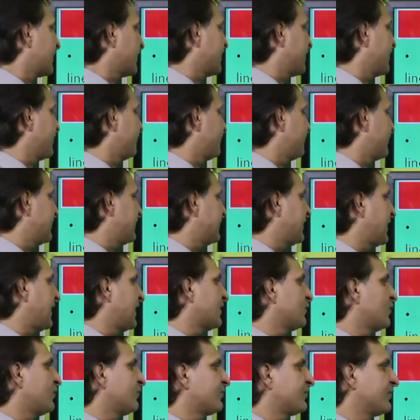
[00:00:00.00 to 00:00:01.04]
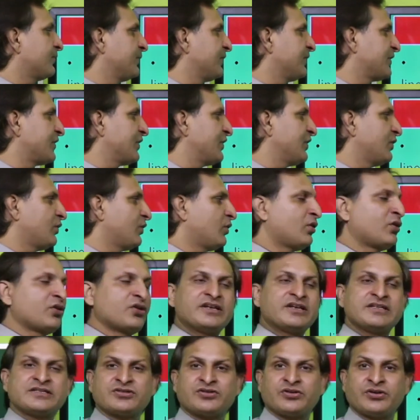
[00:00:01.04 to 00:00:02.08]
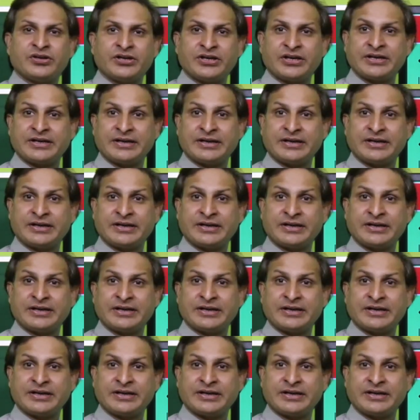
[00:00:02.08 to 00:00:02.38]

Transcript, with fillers: गिवन लाइन ऑफ सिमेट्री ऑन अ स्केयर